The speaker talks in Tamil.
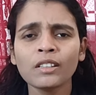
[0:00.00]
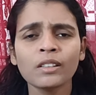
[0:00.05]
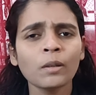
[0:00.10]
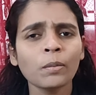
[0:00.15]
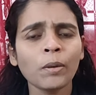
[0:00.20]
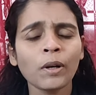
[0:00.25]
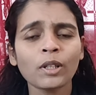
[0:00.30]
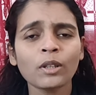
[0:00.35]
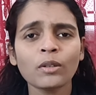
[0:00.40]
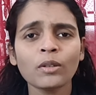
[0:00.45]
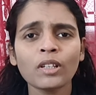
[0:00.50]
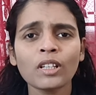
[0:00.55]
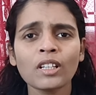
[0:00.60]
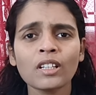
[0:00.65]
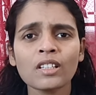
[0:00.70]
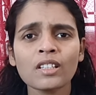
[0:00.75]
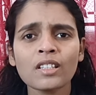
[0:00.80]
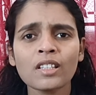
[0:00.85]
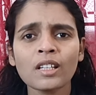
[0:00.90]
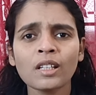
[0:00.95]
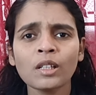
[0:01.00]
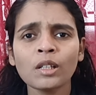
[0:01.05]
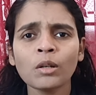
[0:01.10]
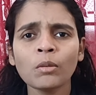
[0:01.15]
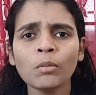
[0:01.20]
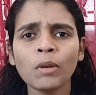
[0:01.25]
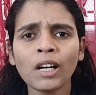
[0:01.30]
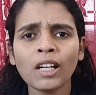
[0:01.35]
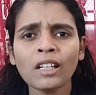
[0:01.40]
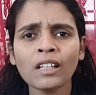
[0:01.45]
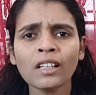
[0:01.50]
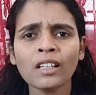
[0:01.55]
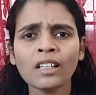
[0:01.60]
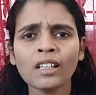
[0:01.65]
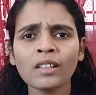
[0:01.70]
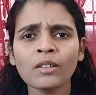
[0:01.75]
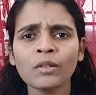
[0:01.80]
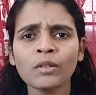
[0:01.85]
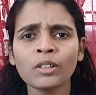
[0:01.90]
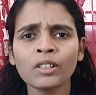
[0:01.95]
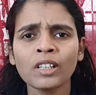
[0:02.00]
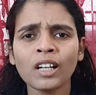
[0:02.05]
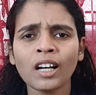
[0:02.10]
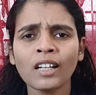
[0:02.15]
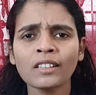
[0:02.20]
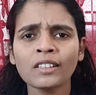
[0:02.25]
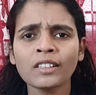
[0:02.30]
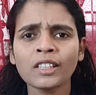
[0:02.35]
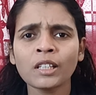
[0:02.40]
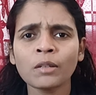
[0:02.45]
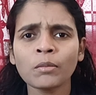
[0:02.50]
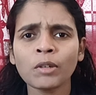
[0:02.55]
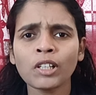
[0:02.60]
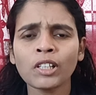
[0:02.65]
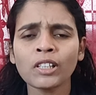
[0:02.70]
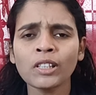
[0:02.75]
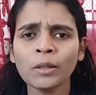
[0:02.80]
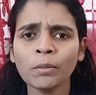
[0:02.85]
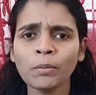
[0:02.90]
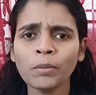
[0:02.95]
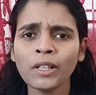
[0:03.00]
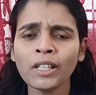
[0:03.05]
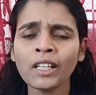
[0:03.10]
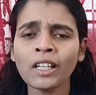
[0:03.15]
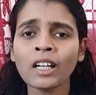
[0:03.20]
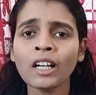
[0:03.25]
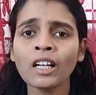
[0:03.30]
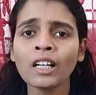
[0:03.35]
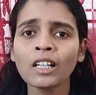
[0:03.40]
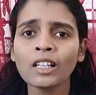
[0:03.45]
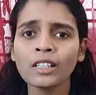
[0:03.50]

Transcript: இதை பார்த்தோன்னே கிறிஸ்தியானுக்கு பயங்கர ஒரு ஆச்சரியமான இது எப்படியா